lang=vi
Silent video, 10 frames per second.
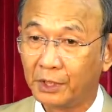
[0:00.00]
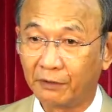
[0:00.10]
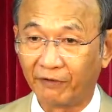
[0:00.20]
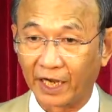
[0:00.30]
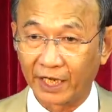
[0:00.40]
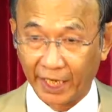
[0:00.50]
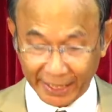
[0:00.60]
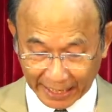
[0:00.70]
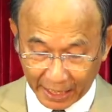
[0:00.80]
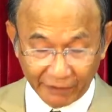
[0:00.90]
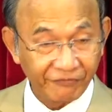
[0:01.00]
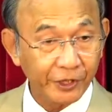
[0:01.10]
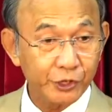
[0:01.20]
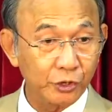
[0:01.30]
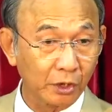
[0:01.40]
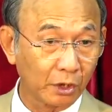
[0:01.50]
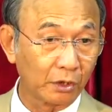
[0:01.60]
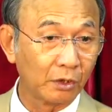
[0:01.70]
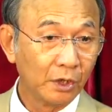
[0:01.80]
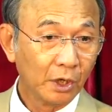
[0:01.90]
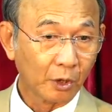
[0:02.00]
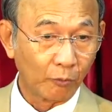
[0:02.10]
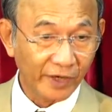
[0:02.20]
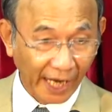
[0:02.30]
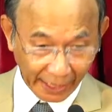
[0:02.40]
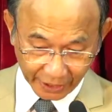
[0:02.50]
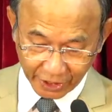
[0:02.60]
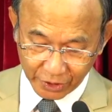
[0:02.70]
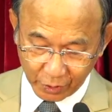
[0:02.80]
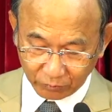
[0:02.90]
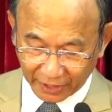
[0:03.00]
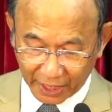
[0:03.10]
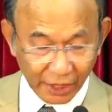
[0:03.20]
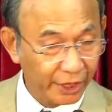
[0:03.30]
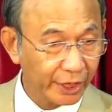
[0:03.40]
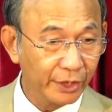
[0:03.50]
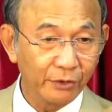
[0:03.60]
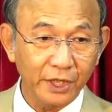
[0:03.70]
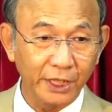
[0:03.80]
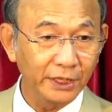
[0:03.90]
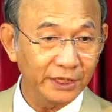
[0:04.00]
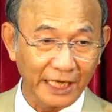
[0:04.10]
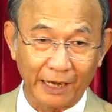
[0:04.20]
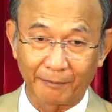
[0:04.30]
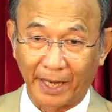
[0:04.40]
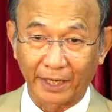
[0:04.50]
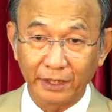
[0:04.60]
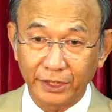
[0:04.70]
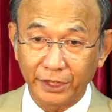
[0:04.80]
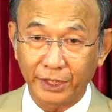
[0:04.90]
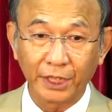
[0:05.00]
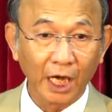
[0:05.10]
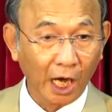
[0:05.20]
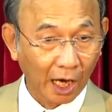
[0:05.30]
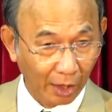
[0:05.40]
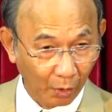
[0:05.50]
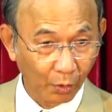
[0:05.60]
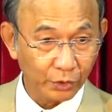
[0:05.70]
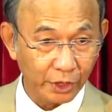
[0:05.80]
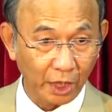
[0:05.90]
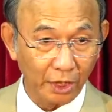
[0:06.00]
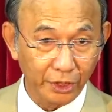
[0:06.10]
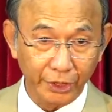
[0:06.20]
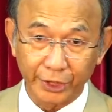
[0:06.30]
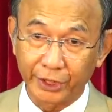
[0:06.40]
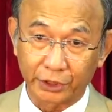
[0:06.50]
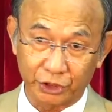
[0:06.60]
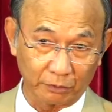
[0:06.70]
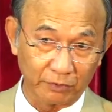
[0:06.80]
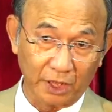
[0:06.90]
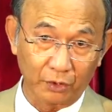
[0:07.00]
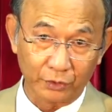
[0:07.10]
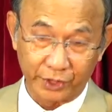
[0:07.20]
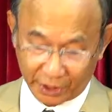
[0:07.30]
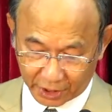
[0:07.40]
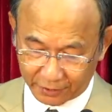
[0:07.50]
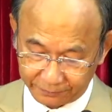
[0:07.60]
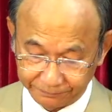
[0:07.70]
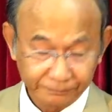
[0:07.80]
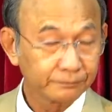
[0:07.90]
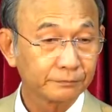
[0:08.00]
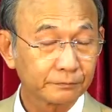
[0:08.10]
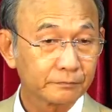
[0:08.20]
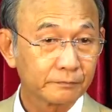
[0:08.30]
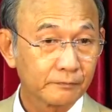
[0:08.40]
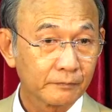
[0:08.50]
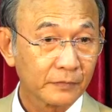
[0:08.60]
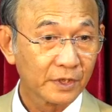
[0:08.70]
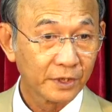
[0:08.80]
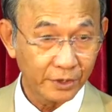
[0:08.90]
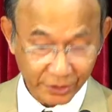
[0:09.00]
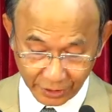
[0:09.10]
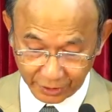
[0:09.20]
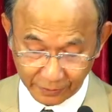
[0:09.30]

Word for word: và kể cả Ê-phê-sô cũng dạy cho chúng ta hiếu kính cha mẹ ngươi, hầu cho ngươi được sống lâu trên đất. Thế thì